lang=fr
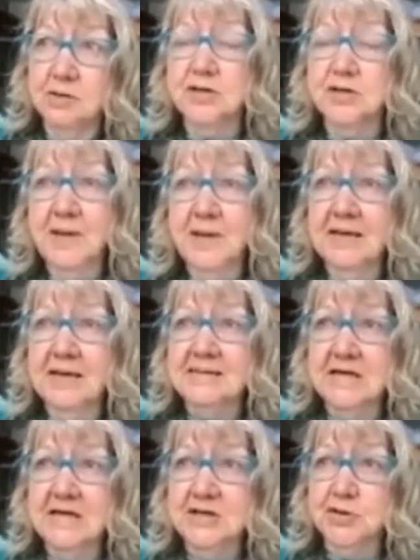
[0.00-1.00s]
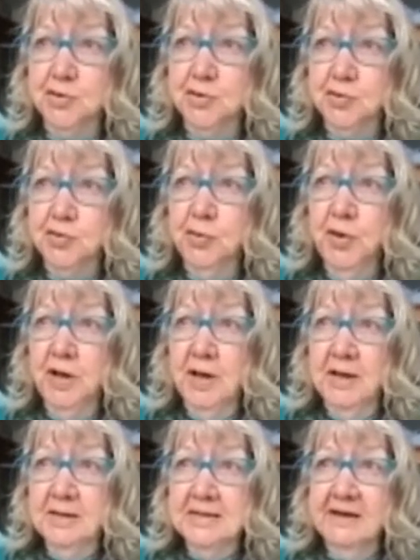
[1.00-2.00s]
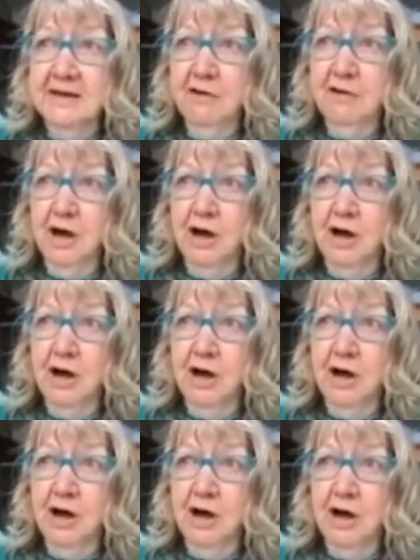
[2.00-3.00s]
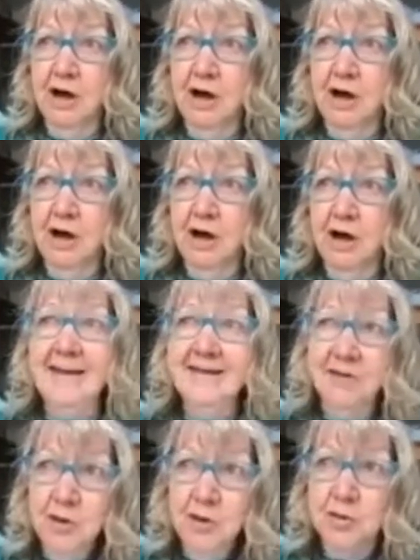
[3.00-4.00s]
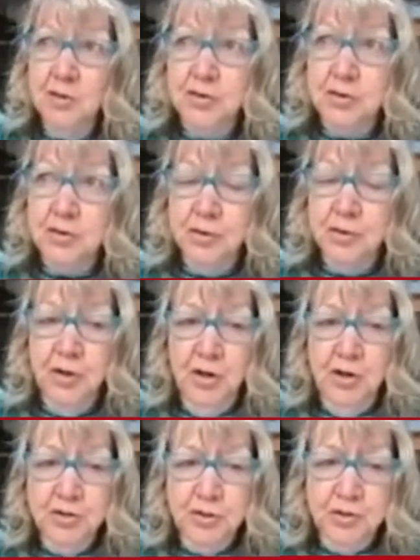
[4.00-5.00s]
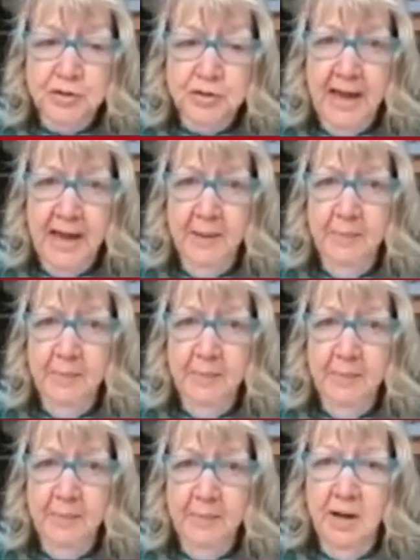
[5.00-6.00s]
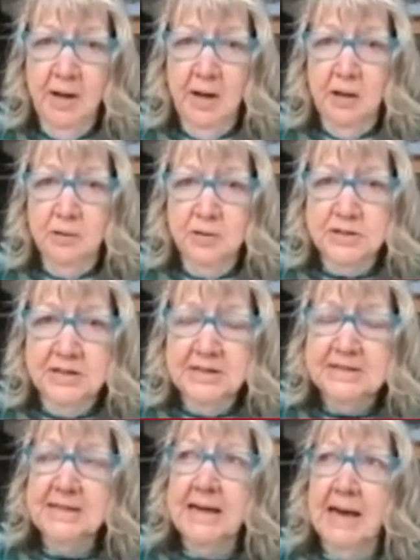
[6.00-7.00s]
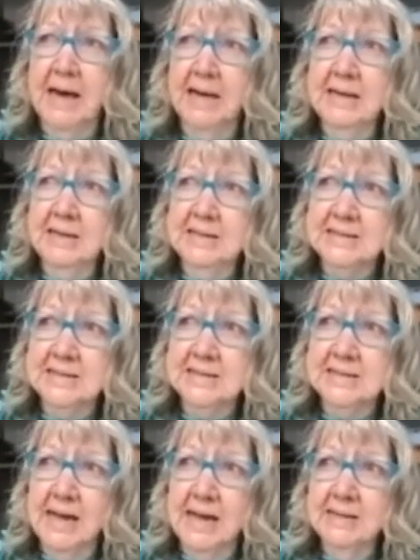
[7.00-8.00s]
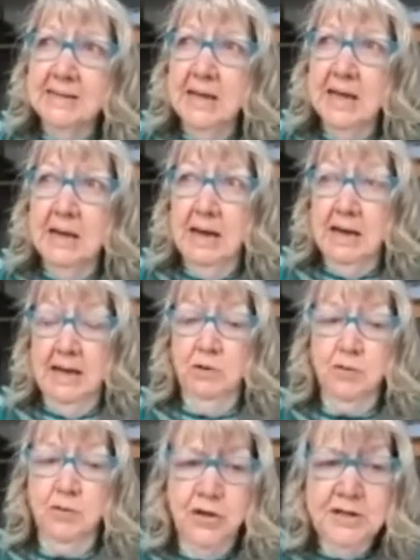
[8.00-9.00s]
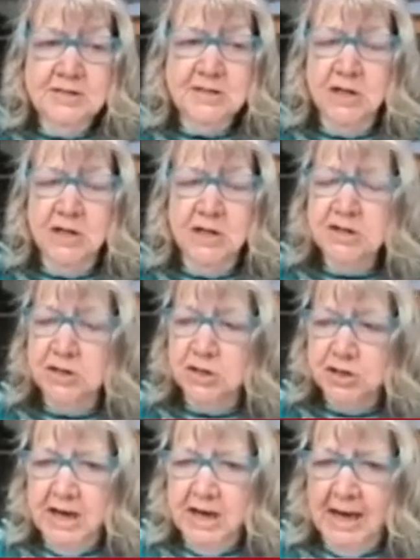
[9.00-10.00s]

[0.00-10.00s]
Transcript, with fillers: Je sais bien qu'il s'agit surtout des savoirs religieux, mais j'aime à étendre ce, ce terme de silsila et d'ISNAD aux connaissances en général,